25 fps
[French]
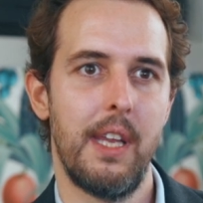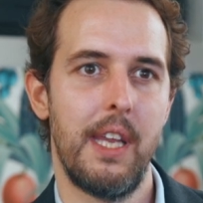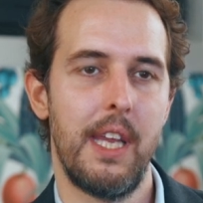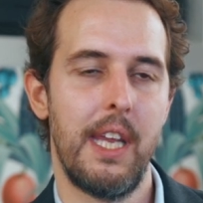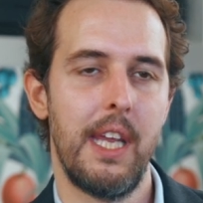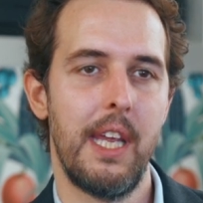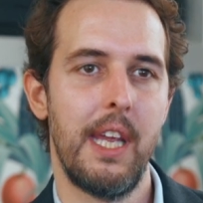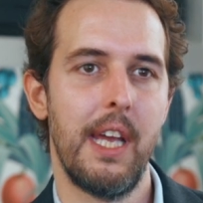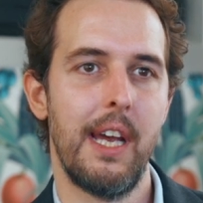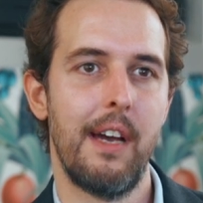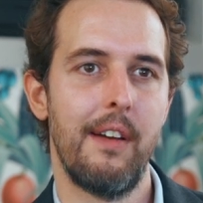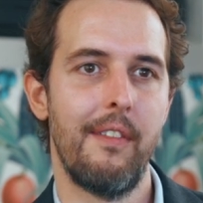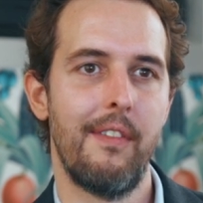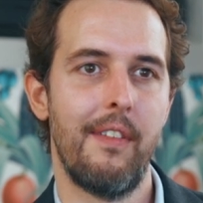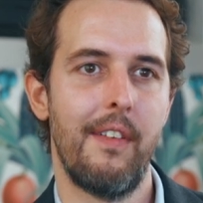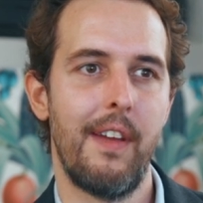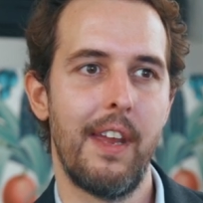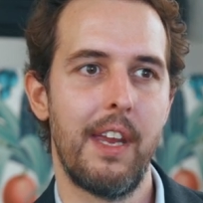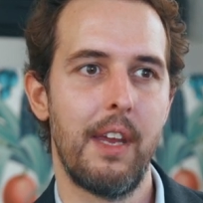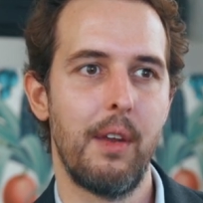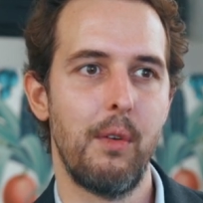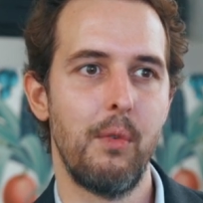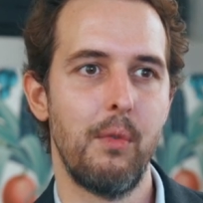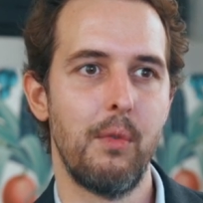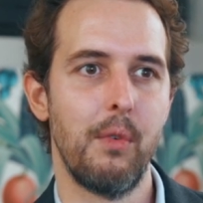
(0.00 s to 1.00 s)
et
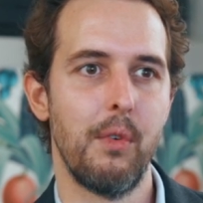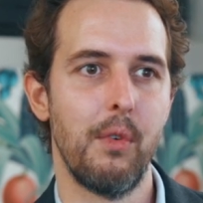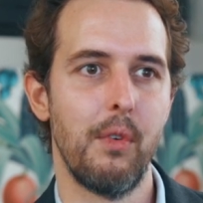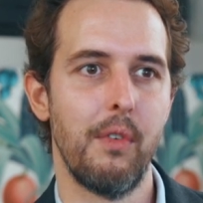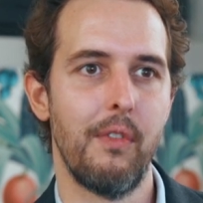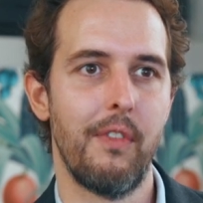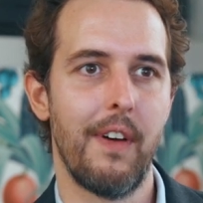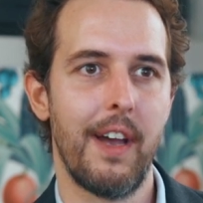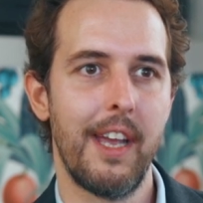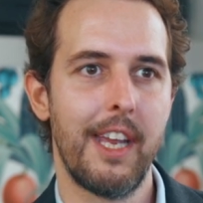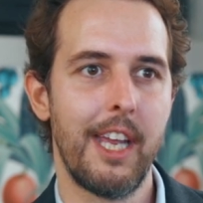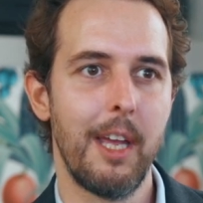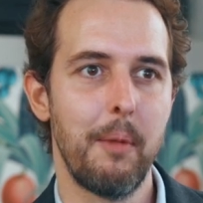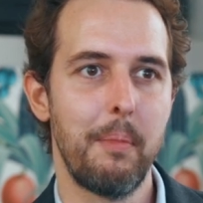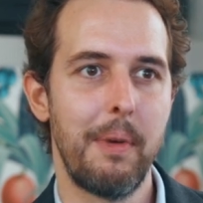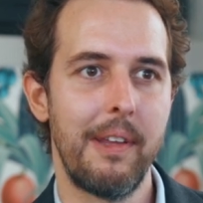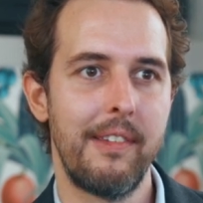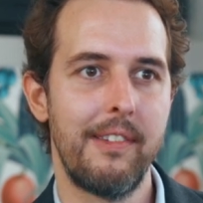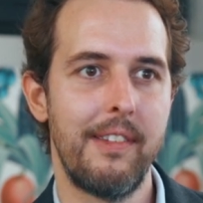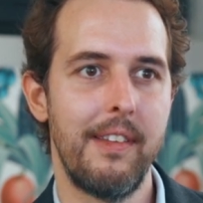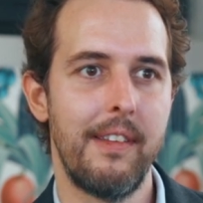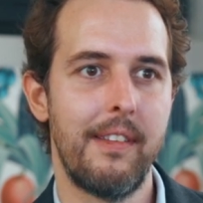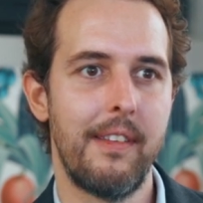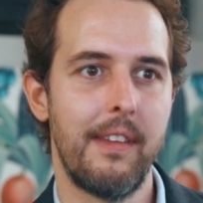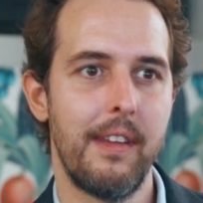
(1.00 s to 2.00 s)
avec une vraie
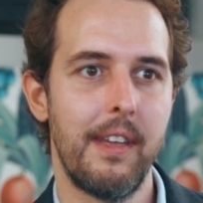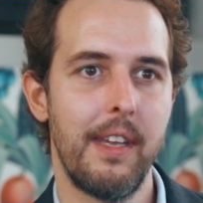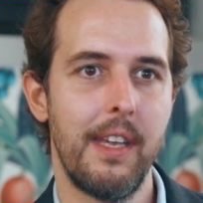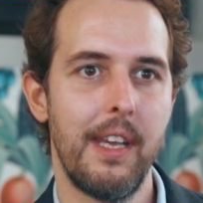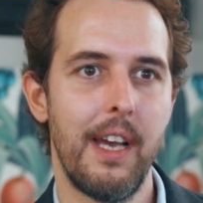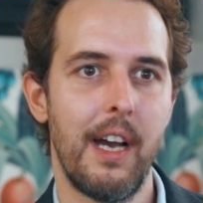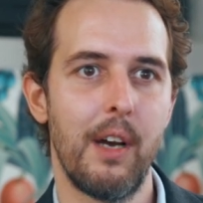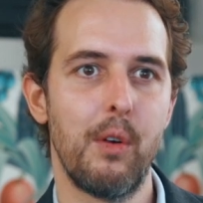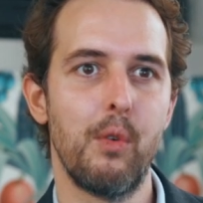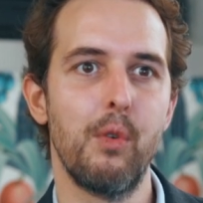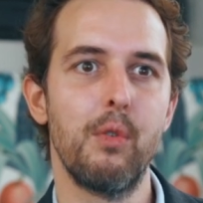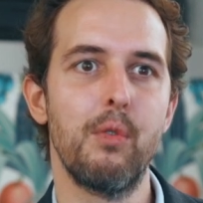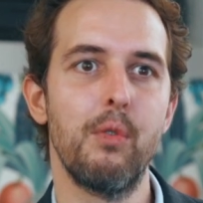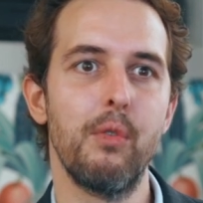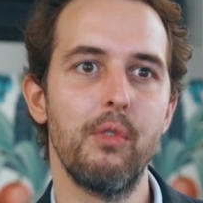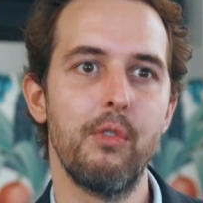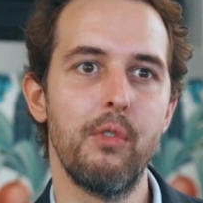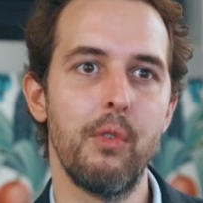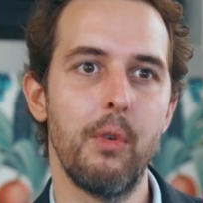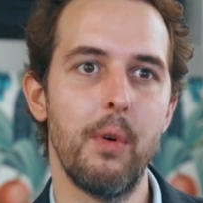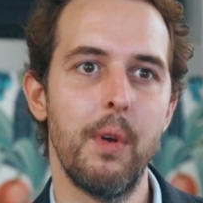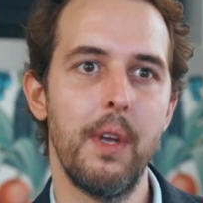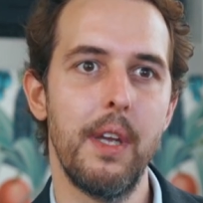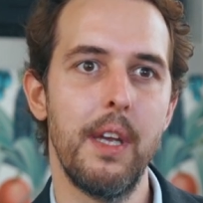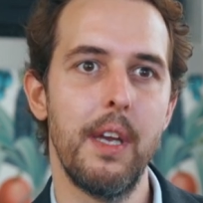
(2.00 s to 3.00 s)
capacité à
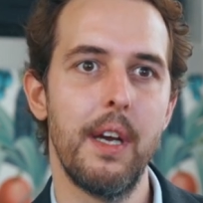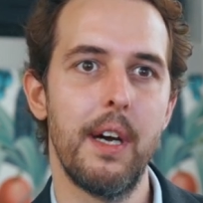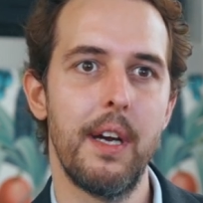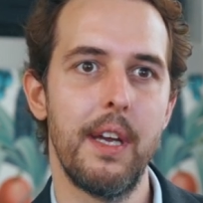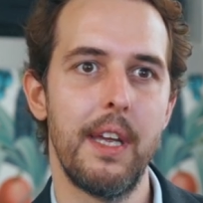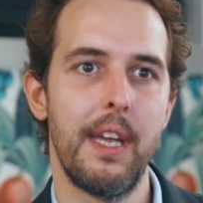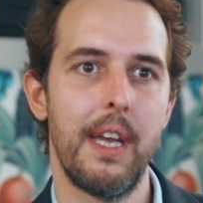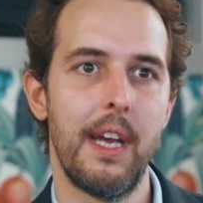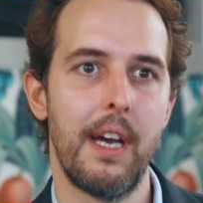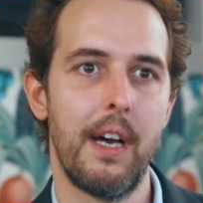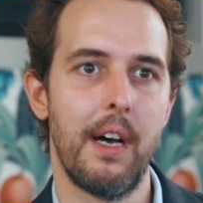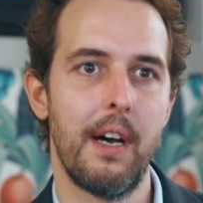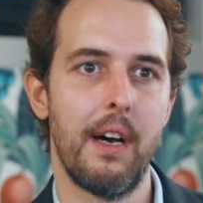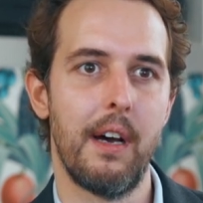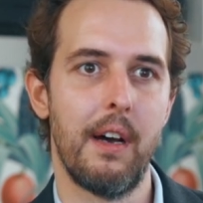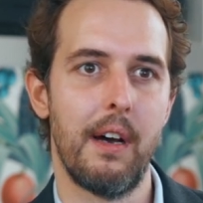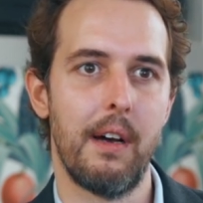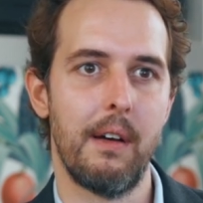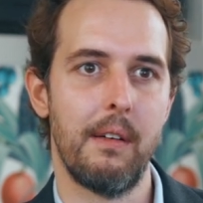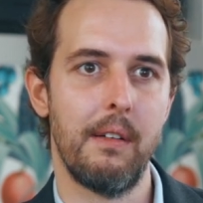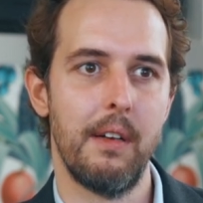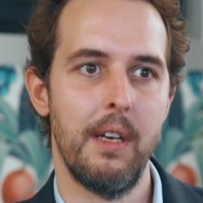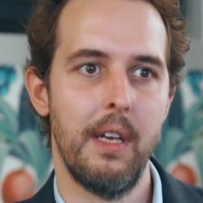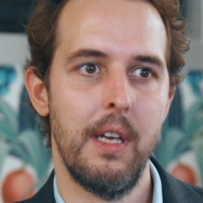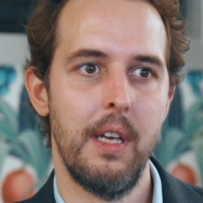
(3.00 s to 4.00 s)
co-construire et
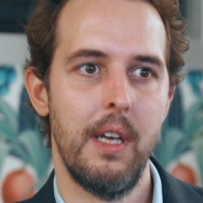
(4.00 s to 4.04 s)
à,